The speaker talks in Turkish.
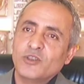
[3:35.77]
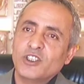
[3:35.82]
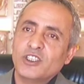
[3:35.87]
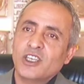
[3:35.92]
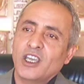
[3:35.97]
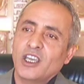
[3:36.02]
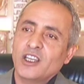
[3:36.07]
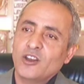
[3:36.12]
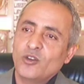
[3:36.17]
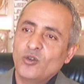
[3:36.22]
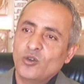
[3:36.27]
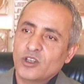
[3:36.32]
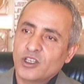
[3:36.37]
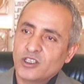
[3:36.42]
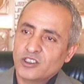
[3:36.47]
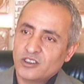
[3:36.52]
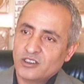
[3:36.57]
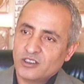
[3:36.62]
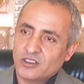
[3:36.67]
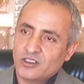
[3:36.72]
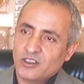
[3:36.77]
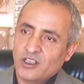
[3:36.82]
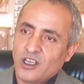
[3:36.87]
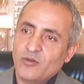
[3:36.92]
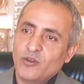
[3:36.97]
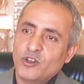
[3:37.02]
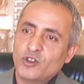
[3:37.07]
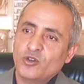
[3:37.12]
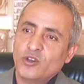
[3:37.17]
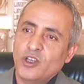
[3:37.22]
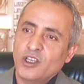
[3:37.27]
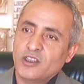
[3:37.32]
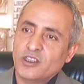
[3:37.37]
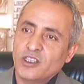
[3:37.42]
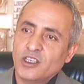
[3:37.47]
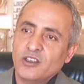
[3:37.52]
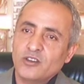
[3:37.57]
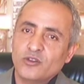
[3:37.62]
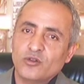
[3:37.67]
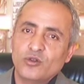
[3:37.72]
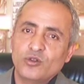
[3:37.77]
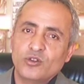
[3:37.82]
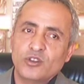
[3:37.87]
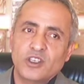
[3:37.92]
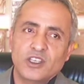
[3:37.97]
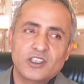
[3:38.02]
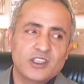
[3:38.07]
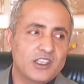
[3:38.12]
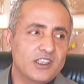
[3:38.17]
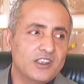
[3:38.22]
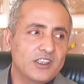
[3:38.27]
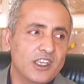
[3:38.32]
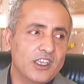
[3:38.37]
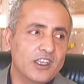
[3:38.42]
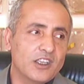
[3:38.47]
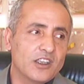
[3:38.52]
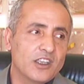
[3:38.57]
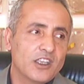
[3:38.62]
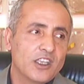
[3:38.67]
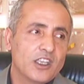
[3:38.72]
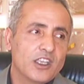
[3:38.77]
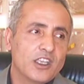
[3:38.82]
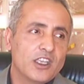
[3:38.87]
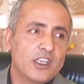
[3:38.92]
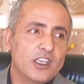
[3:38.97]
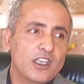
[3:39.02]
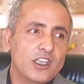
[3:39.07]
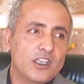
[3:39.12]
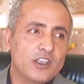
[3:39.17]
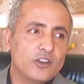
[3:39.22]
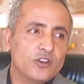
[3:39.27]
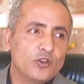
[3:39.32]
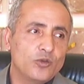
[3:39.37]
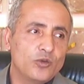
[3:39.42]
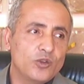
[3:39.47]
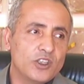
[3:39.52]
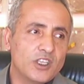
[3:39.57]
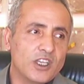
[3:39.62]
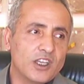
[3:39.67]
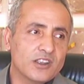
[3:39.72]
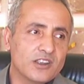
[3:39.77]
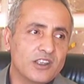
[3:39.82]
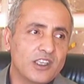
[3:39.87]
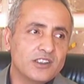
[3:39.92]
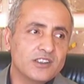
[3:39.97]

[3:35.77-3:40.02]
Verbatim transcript: Bir tane ülke çıktı ama şu anda Türkiye'de tek e, TÜBİTAK